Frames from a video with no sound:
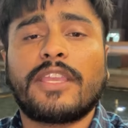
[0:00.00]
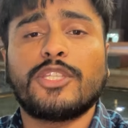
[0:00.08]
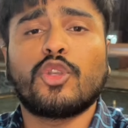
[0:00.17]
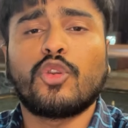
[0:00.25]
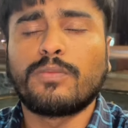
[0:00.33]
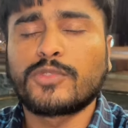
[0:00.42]
की
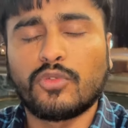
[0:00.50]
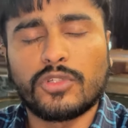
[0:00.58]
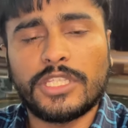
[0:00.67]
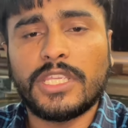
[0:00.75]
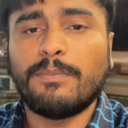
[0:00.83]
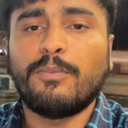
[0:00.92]
जो
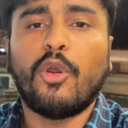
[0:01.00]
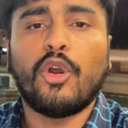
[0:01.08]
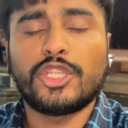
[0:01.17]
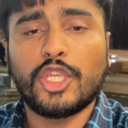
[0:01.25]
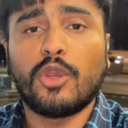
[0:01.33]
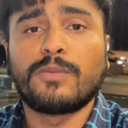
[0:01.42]
खूबसूरती है
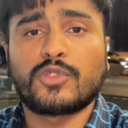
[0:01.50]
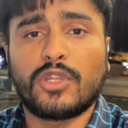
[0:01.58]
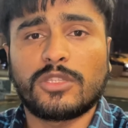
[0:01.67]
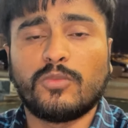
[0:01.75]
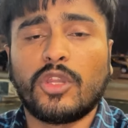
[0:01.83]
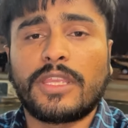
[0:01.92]
बहुत ही
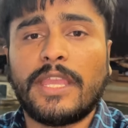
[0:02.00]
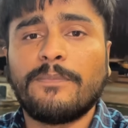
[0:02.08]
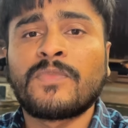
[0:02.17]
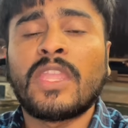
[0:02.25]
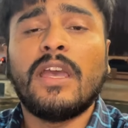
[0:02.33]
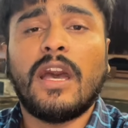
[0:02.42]
खूबसूरत मुल्क है
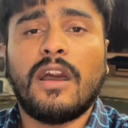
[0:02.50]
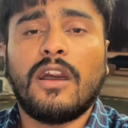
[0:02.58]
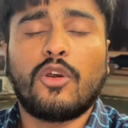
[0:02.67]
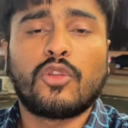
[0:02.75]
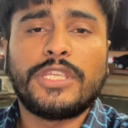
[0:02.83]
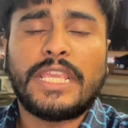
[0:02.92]

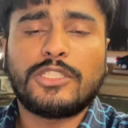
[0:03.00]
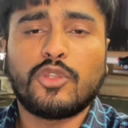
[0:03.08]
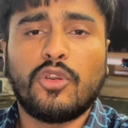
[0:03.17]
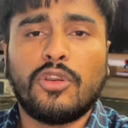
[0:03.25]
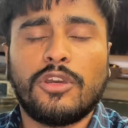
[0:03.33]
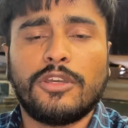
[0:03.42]
और ये जो
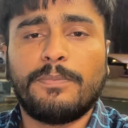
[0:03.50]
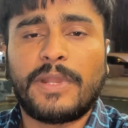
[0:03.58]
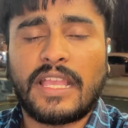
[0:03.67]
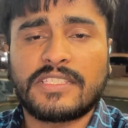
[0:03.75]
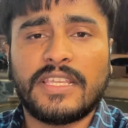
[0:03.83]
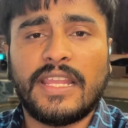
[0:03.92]

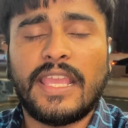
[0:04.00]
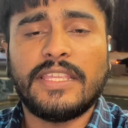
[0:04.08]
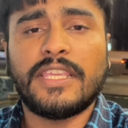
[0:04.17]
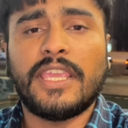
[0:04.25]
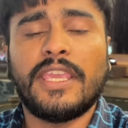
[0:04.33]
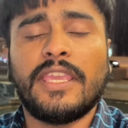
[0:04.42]
ब्राज़ील है
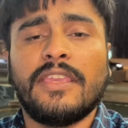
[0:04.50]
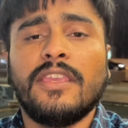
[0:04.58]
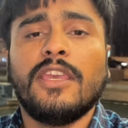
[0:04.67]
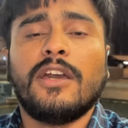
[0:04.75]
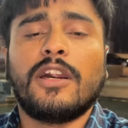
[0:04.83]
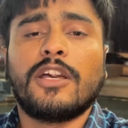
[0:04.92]
ये
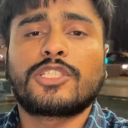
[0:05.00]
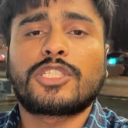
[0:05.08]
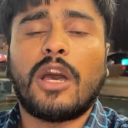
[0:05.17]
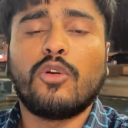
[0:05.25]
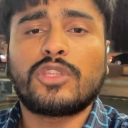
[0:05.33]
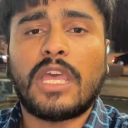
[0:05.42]

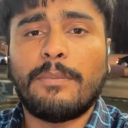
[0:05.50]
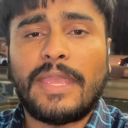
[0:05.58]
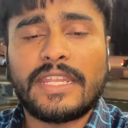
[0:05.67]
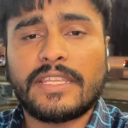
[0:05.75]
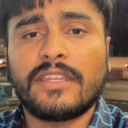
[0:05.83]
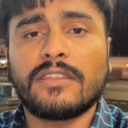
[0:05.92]
साउथ
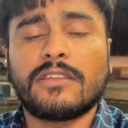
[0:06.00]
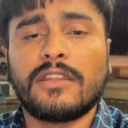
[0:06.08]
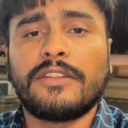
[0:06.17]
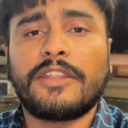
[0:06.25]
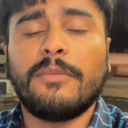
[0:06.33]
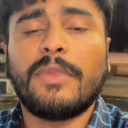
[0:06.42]
अमेरिकन
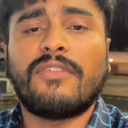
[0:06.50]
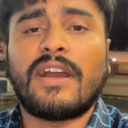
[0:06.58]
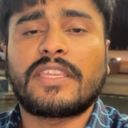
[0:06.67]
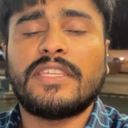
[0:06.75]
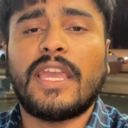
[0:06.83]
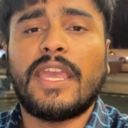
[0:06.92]
कंट्री में
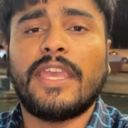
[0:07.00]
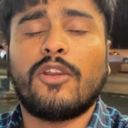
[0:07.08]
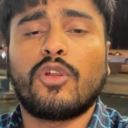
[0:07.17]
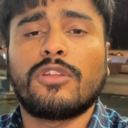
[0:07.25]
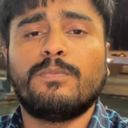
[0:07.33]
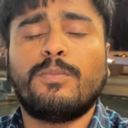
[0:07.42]
वाक़ है
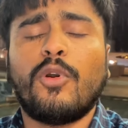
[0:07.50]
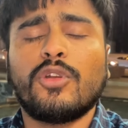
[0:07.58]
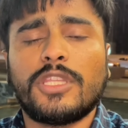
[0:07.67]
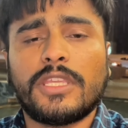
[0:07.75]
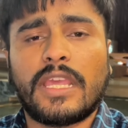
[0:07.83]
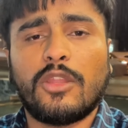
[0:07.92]
और
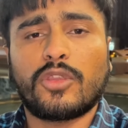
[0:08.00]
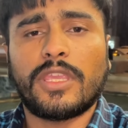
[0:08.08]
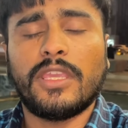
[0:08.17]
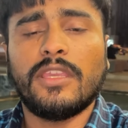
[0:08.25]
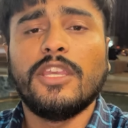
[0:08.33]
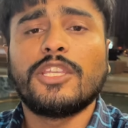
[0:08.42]
बहुत ही कह लो
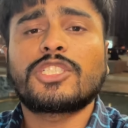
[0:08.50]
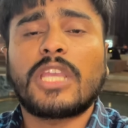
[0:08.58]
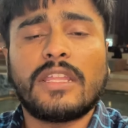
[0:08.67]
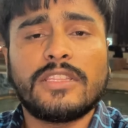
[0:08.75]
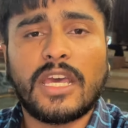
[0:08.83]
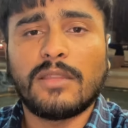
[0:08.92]
कि
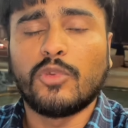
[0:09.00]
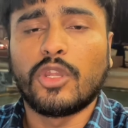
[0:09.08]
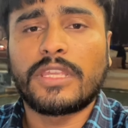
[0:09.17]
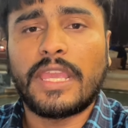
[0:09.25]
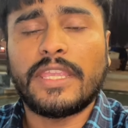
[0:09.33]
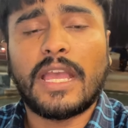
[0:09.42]
शानदार
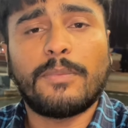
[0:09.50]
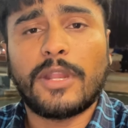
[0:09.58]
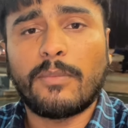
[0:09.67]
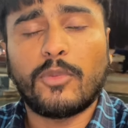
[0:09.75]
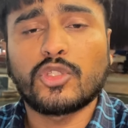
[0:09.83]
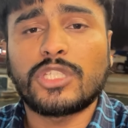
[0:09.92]
मुल्क है यहाँ पर
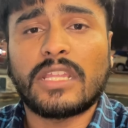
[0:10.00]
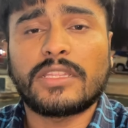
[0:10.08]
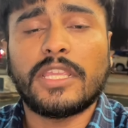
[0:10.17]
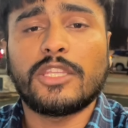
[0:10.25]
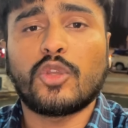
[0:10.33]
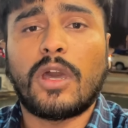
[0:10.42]
आप लोग
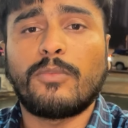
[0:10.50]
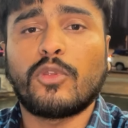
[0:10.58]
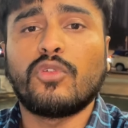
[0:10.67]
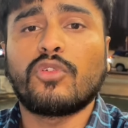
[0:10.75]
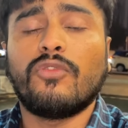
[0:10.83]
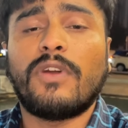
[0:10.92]
जाते हैं तो आप
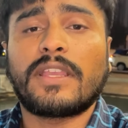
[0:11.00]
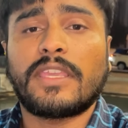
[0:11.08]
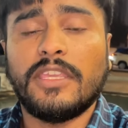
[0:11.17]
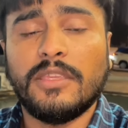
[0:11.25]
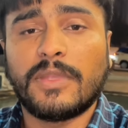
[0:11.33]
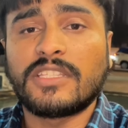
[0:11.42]
लोगों को वाकई
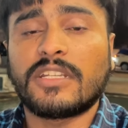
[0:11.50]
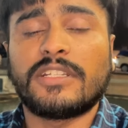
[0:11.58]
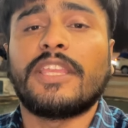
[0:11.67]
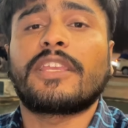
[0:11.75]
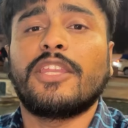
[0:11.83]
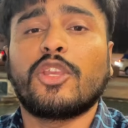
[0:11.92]
ही मंजर
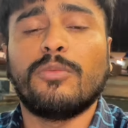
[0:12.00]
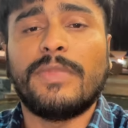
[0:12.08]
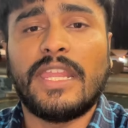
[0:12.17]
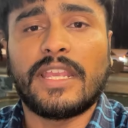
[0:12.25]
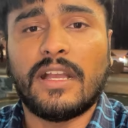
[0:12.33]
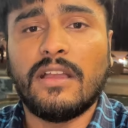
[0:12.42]
देखने को
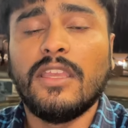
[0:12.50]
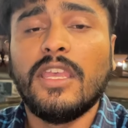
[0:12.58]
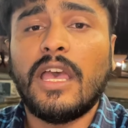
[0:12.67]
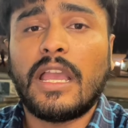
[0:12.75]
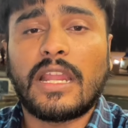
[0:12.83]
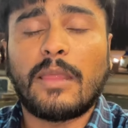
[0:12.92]
मिलेगा
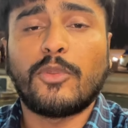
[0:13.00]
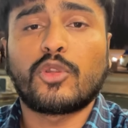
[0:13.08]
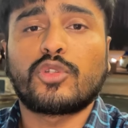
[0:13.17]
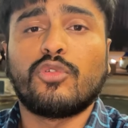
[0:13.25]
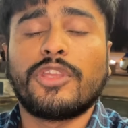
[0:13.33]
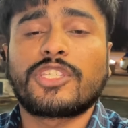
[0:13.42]
अगर आप
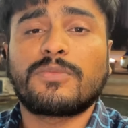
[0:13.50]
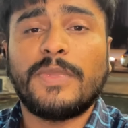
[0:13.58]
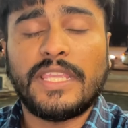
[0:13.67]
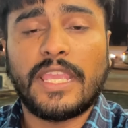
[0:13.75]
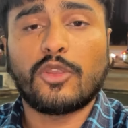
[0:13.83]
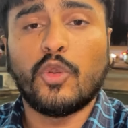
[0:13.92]
लोग टूरिस्ट भी
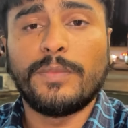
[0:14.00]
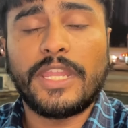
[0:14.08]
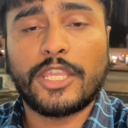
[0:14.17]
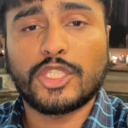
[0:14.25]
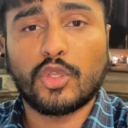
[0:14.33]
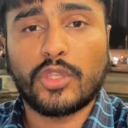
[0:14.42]
हैं घूमने
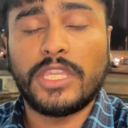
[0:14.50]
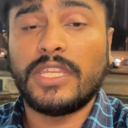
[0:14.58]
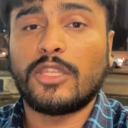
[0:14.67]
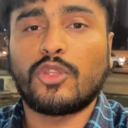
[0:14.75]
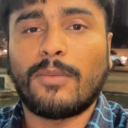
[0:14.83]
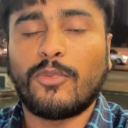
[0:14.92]
के शौकीन
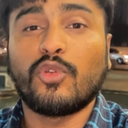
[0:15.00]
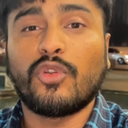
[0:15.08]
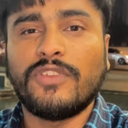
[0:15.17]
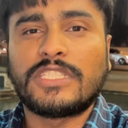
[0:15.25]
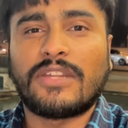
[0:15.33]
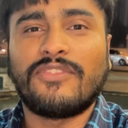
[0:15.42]
हैं तो आप लोगों को
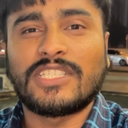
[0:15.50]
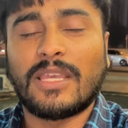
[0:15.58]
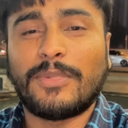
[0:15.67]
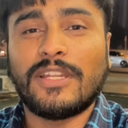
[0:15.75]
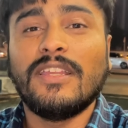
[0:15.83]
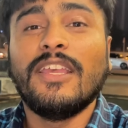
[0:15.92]
विज़िट वीज़ा
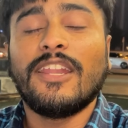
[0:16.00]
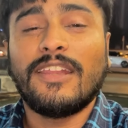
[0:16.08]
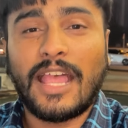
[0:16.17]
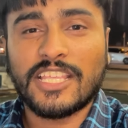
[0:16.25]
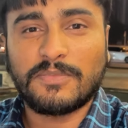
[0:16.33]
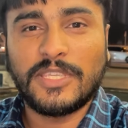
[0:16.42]
पर
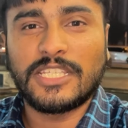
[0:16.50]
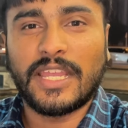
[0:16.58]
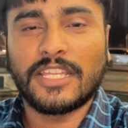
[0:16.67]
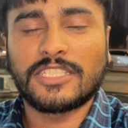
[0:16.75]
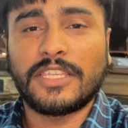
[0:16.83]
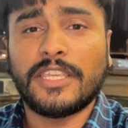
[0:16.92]
लाजमी
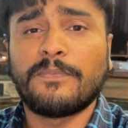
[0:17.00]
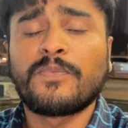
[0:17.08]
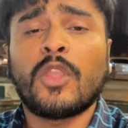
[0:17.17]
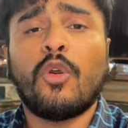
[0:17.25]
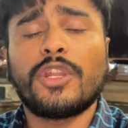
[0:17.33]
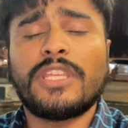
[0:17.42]
जाना चाहिए
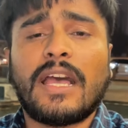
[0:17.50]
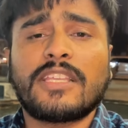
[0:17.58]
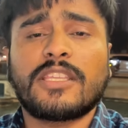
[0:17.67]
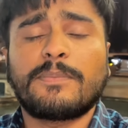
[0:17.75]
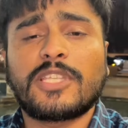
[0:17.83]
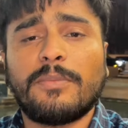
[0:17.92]
और यहाँ
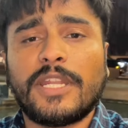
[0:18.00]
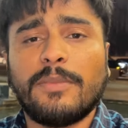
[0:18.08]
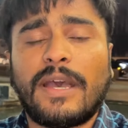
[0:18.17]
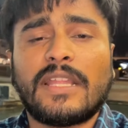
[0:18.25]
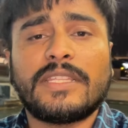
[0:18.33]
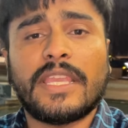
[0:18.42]
सबसे बड़ी
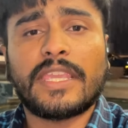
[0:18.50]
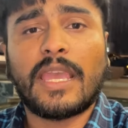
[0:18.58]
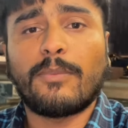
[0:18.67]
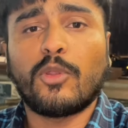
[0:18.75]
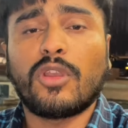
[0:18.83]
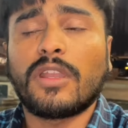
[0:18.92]
बात यह है कि
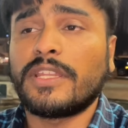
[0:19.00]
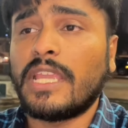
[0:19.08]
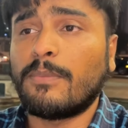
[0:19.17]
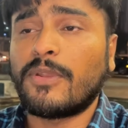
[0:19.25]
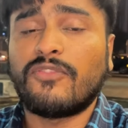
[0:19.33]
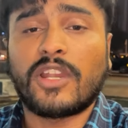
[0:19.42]
आप लोग अगर
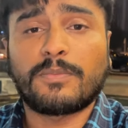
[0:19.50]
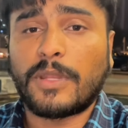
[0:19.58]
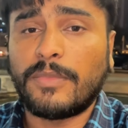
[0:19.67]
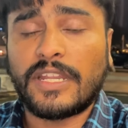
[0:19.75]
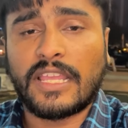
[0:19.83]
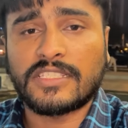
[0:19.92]
यहाँ पर वर्क
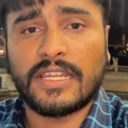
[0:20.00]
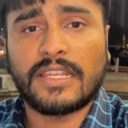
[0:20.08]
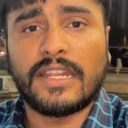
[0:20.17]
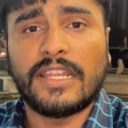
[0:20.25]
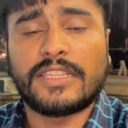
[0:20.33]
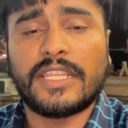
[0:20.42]
परमिट हासिल
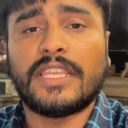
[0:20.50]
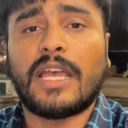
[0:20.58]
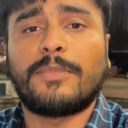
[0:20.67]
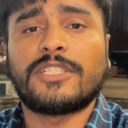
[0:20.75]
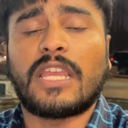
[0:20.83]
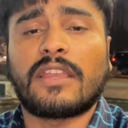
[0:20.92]
कर लेते हैं यहाँ
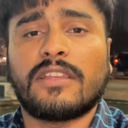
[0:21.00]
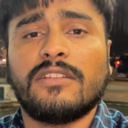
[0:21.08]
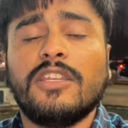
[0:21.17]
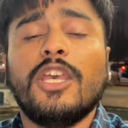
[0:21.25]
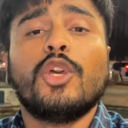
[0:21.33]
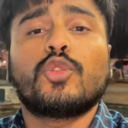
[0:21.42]
पर जाकर
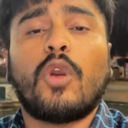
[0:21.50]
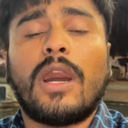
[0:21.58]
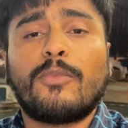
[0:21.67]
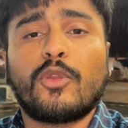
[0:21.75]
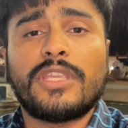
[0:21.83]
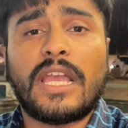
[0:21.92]
तो
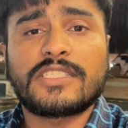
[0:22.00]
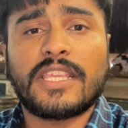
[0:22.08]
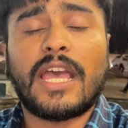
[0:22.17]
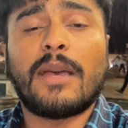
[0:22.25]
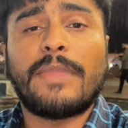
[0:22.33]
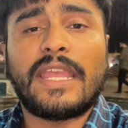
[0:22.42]
आप लोग यहाँ से
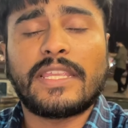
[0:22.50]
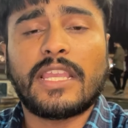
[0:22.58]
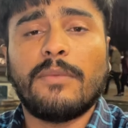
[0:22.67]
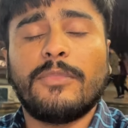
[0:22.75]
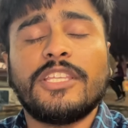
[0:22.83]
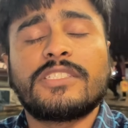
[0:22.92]

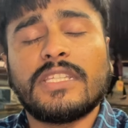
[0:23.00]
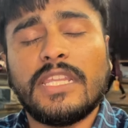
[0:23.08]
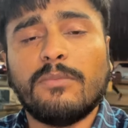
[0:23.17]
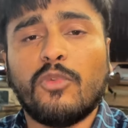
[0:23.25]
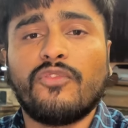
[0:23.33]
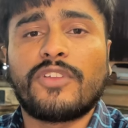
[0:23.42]
अमेरिका
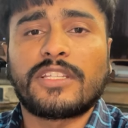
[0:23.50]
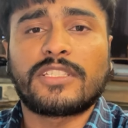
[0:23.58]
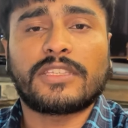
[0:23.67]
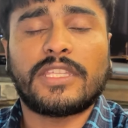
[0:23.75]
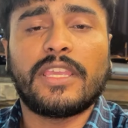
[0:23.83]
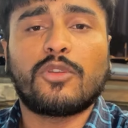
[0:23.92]
ईज़िली मूव कर
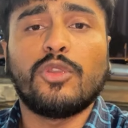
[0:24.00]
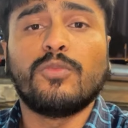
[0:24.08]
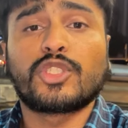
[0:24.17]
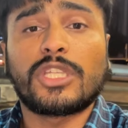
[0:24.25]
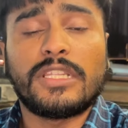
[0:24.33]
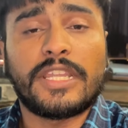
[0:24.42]
सकते हैं कोई
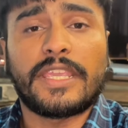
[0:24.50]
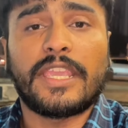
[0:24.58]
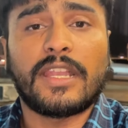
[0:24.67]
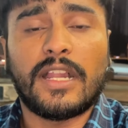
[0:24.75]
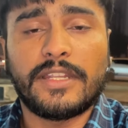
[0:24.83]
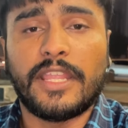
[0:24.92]
मुश्किल
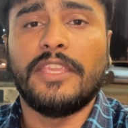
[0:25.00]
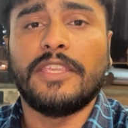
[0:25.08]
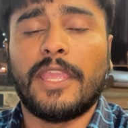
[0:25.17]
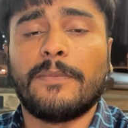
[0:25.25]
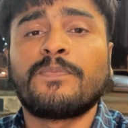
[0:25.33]
तरीक़ेकार नहीं है